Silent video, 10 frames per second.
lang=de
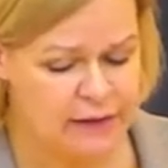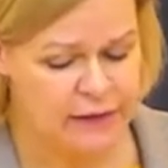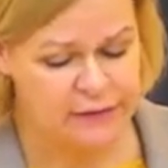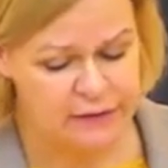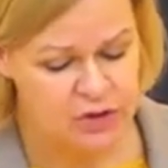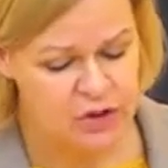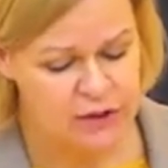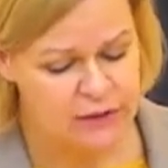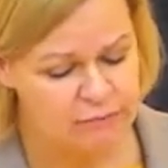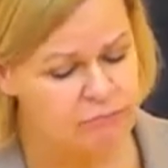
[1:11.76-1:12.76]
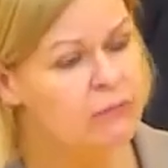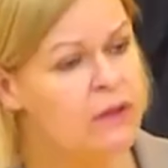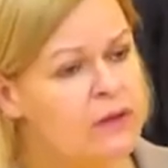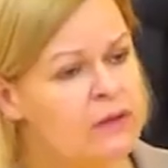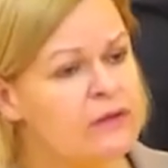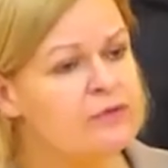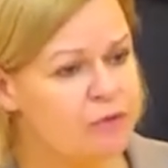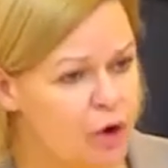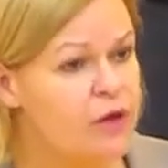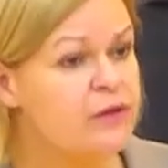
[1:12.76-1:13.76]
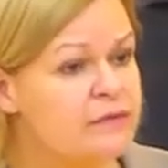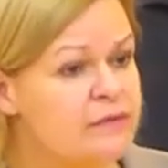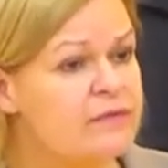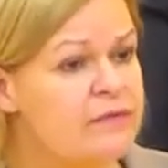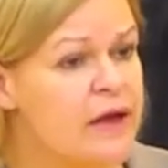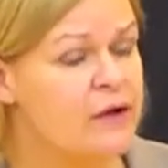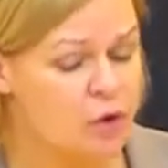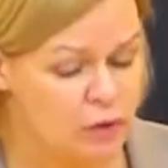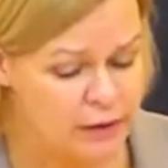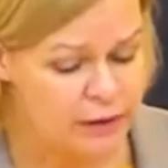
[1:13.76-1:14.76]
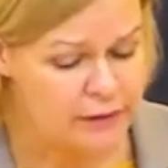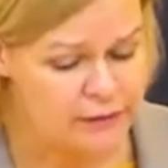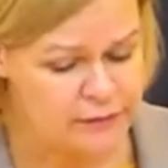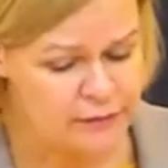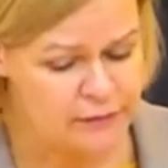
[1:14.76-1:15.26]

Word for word: dahinter stecken, die Folgen sind sehr konkret.